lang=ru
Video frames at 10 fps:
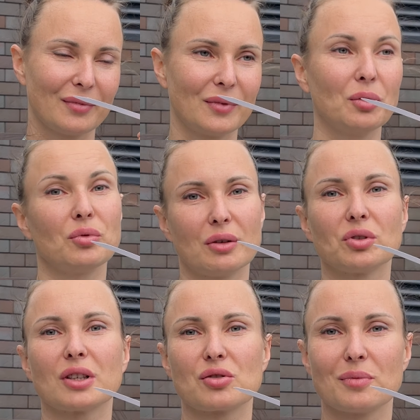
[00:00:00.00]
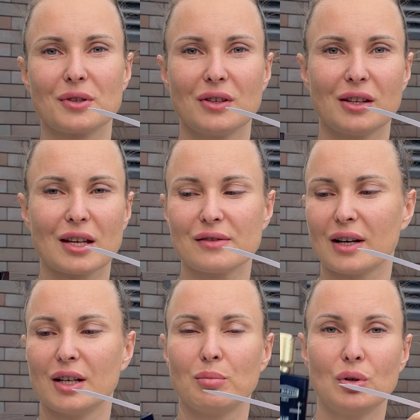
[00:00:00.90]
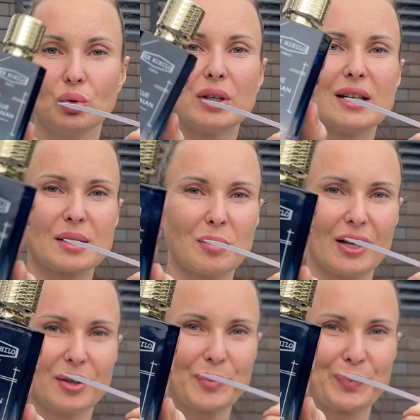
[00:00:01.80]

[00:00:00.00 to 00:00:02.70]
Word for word: Ну, его так, собственно, и назвали блю Талисман.